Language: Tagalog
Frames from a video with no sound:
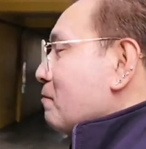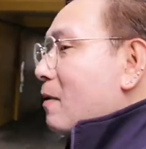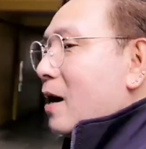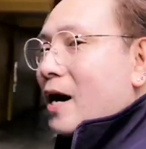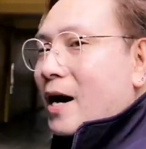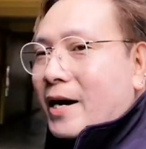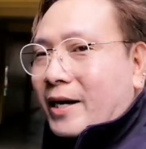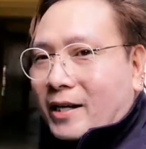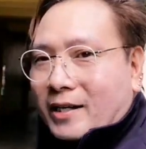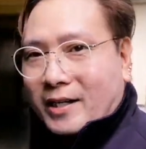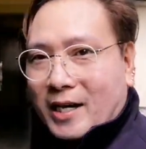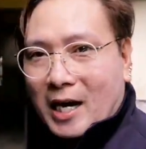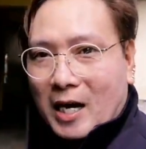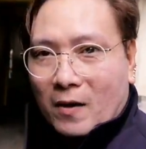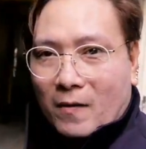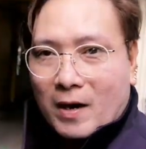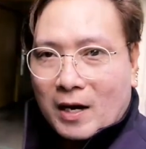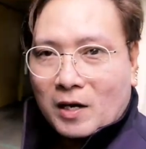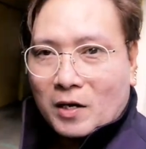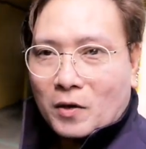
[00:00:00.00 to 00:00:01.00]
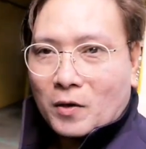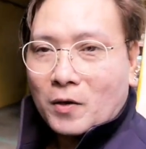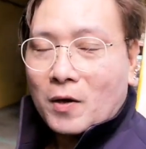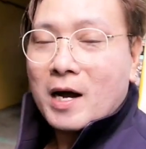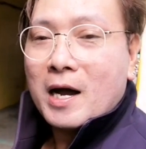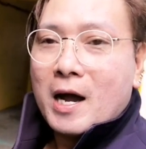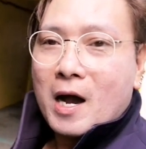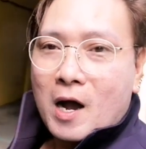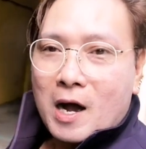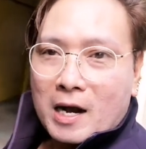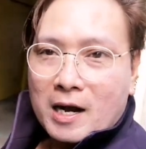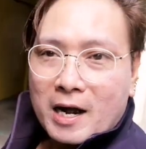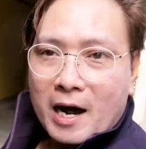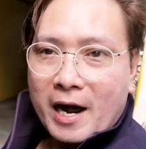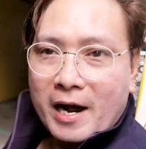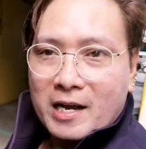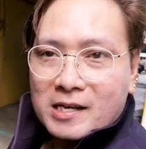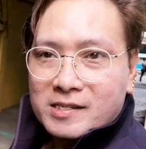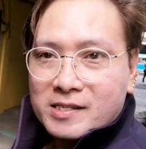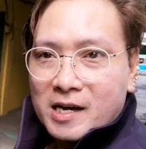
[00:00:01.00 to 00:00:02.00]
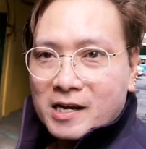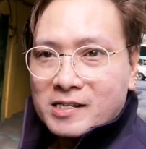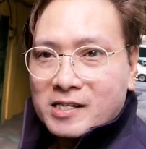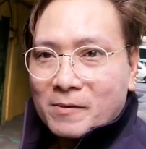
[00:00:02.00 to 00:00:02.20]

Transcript: Si Mark daw. Hello. Guys, uh,